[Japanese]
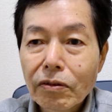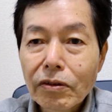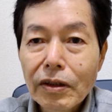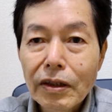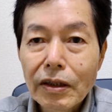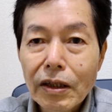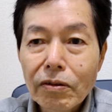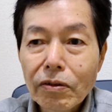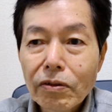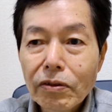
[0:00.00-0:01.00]
ここで
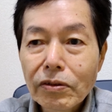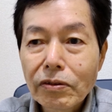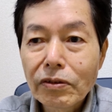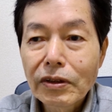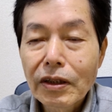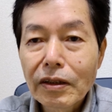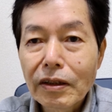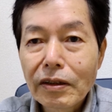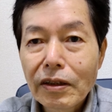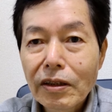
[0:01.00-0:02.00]
赤穂浪士の事
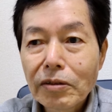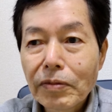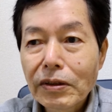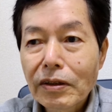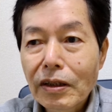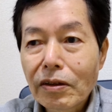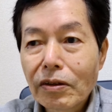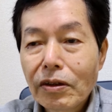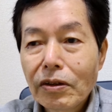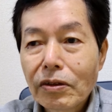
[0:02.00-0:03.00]
件が出てきますけ
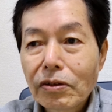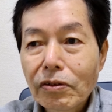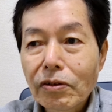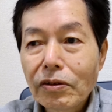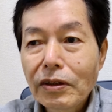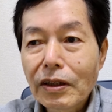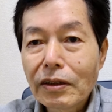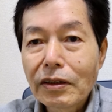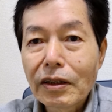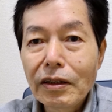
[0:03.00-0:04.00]
ど、ちょっと似
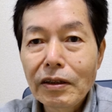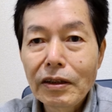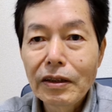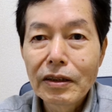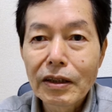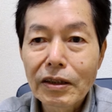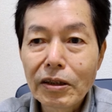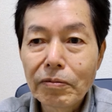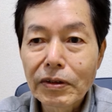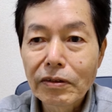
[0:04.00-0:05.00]
た事件になっ
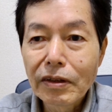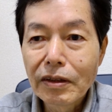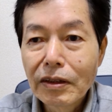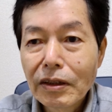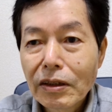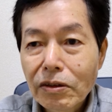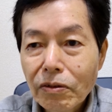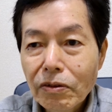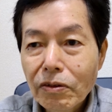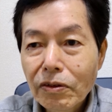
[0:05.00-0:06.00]
ていますね。
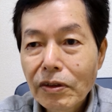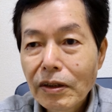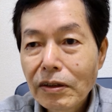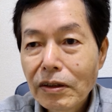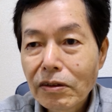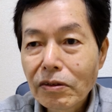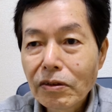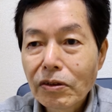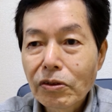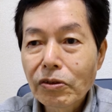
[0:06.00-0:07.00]
強行前日、
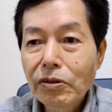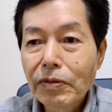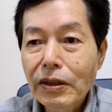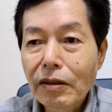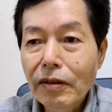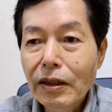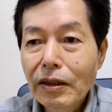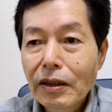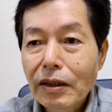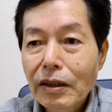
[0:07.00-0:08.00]
利政
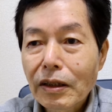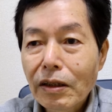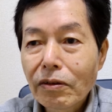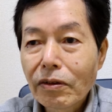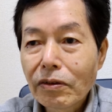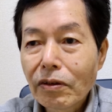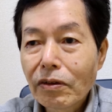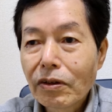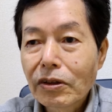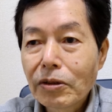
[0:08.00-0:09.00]
は家老
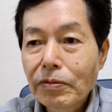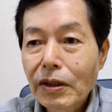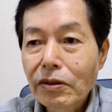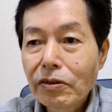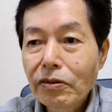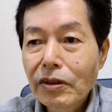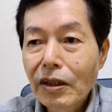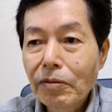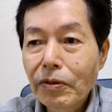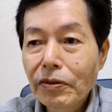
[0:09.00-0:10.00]
の木村久
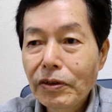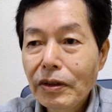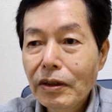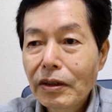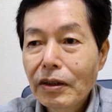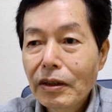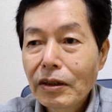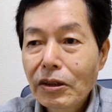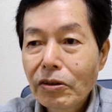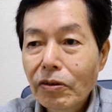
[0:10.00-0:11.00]
左衛門に
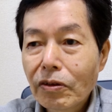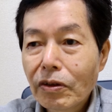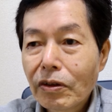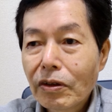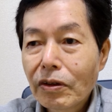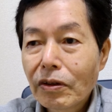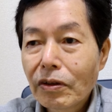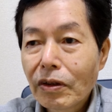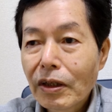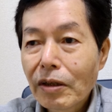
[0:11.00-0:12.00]
人を
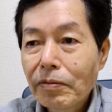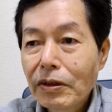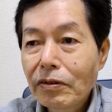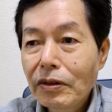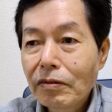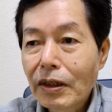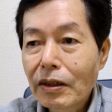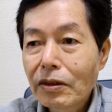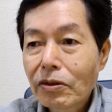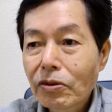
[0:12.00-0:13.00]
殺めるに
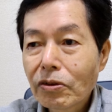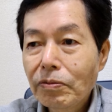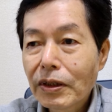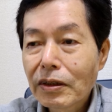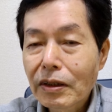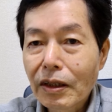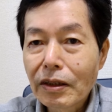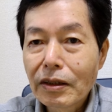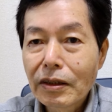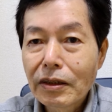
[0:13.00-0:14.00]
はつくべき
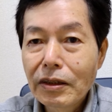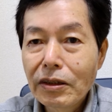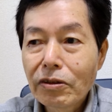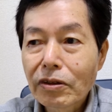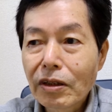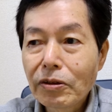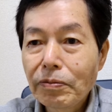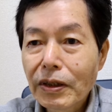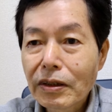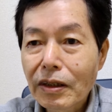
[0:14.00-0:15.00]
か、切りつけ
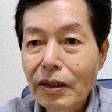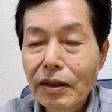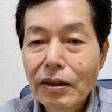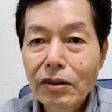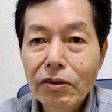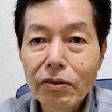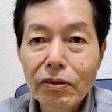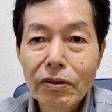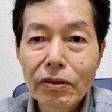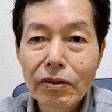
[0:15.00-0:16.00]
るべきか
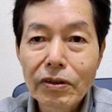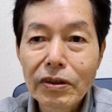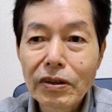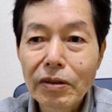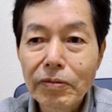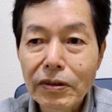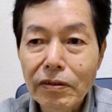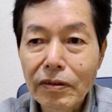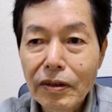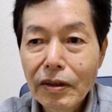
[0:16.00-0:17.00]
と聞いてい
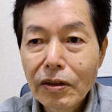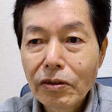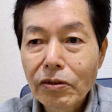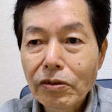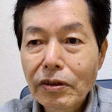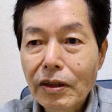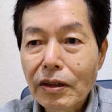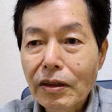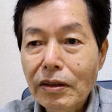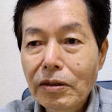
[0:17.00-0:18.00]
ます。そした
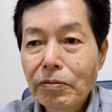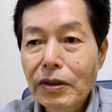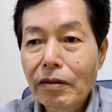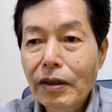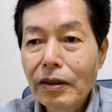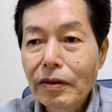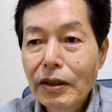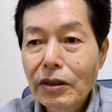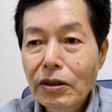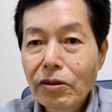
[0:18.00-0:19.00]
ら木村は
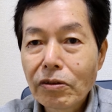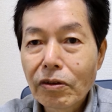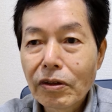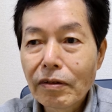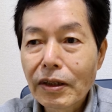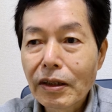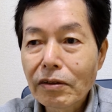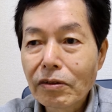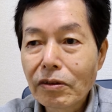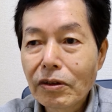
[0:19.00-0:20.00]
切るのでは
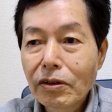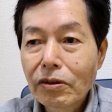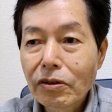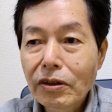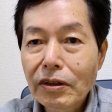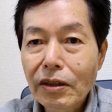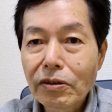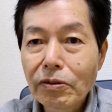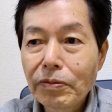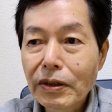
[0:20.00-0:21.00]
なく突き
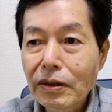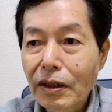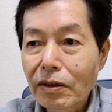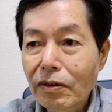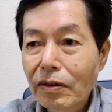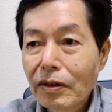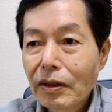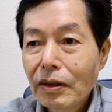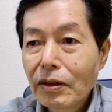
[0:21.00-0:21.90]
刺すべきだと。